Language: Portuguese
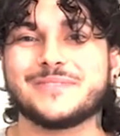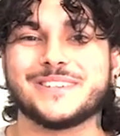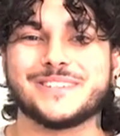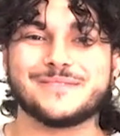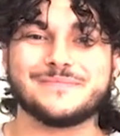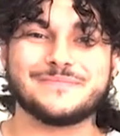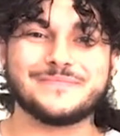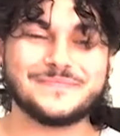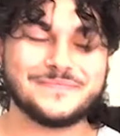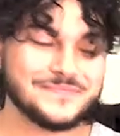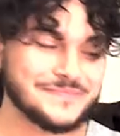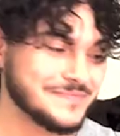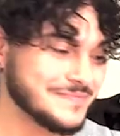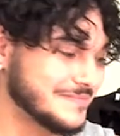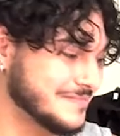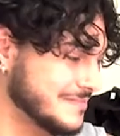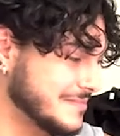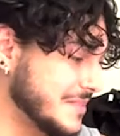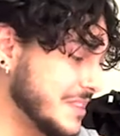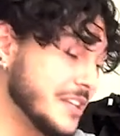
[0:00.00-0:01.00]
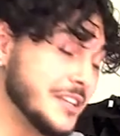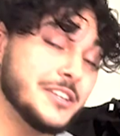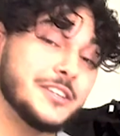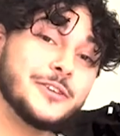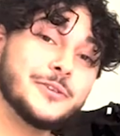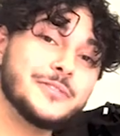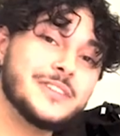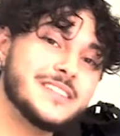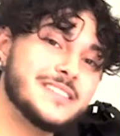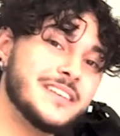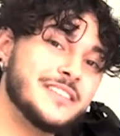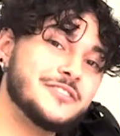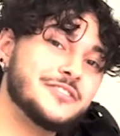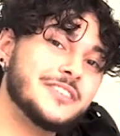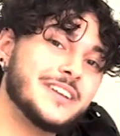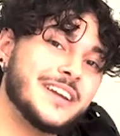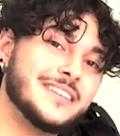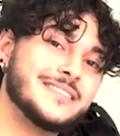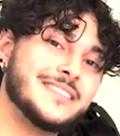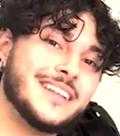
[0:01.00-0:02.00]
mesmo. E eu desenho
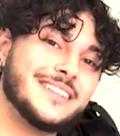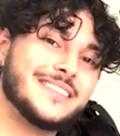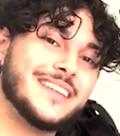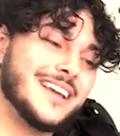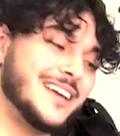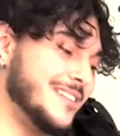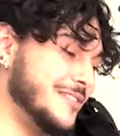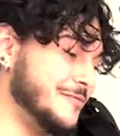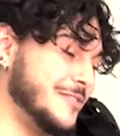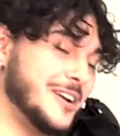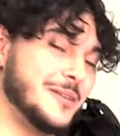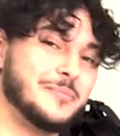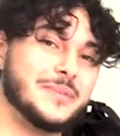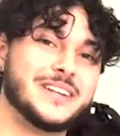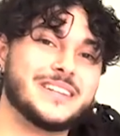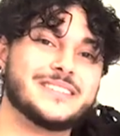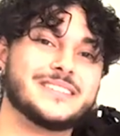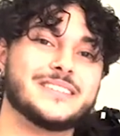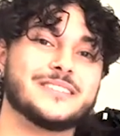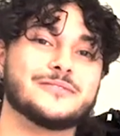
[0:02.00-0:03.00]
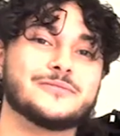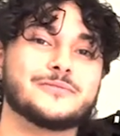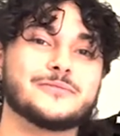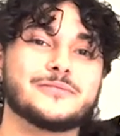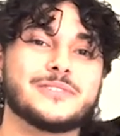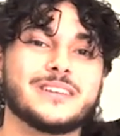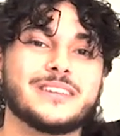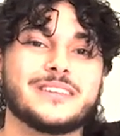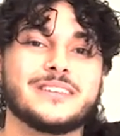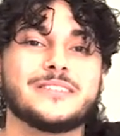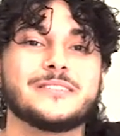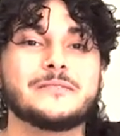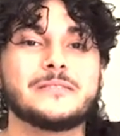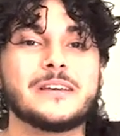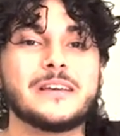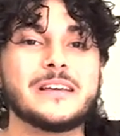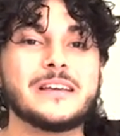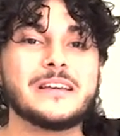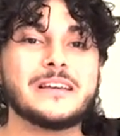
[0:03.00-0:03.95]
direto na tela, vai aparecendo tudo aqui.